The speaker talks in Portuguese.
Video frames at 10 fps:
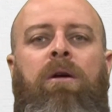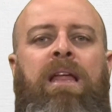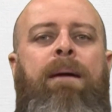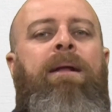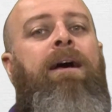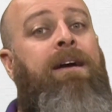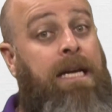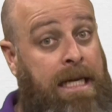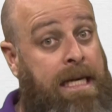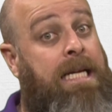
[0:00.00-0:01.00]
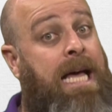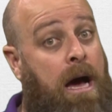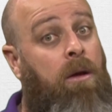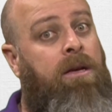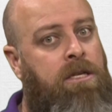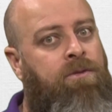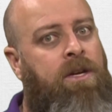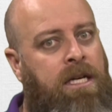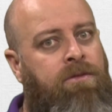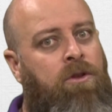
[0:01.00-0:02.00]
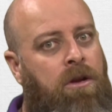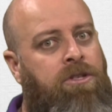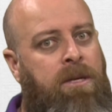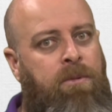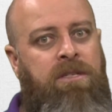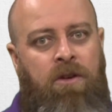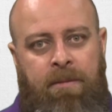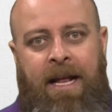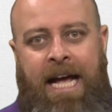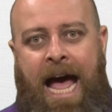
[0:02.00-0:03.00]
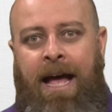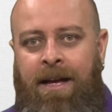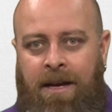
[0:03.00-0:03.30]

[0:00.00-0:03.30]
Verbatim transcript: Não lembra? Clica na aula aqui de fonética e fonologia e depois você volta pra cá.